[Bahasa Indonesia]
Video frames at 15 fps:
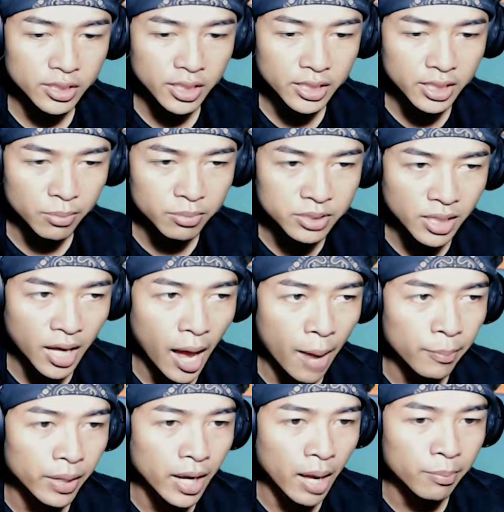Jadi kita bisa
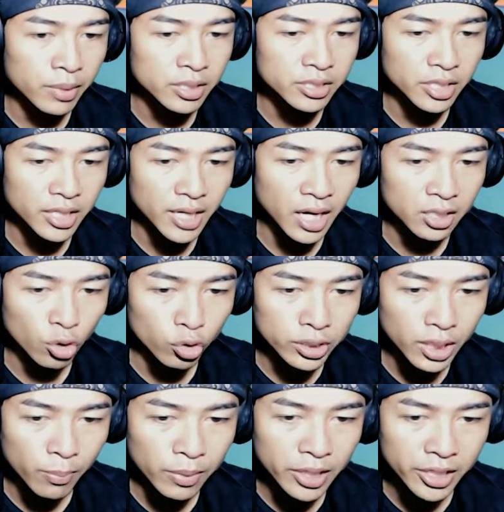ambil-ambil sendiri atau
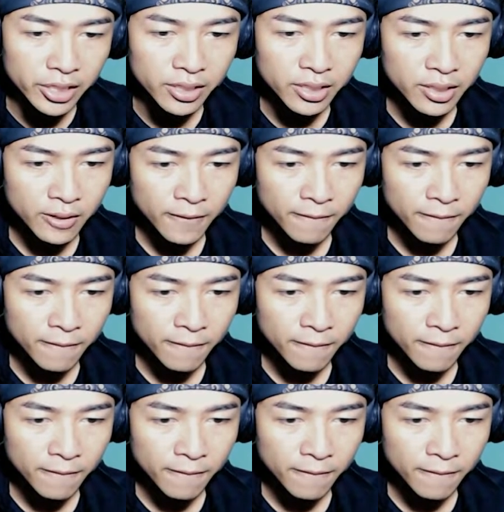kita beli.